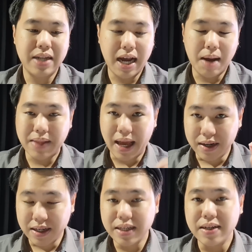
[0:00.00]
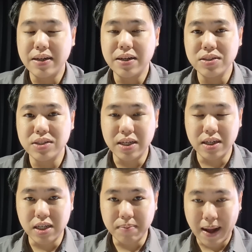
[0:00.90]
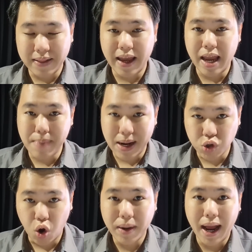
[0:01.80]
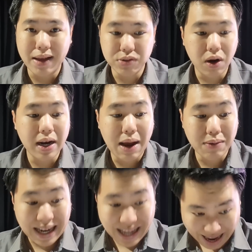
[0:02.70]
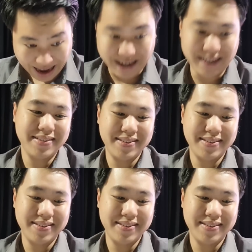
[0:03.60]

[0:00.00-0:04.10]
นะครับแต่เรื่องที่เป็นเรื่องจริงก็คือปาเต้มาซ้อมกับอาร์เซนอลแล้วนั่นเอง